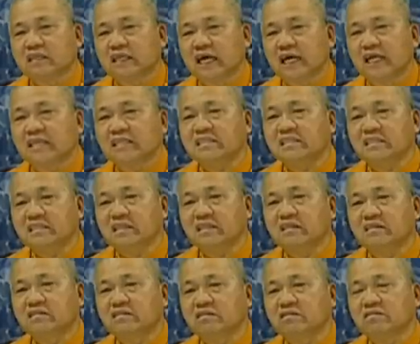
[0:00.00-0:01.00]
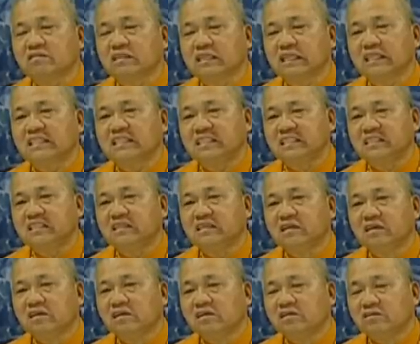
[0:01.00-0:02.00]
天心的利集、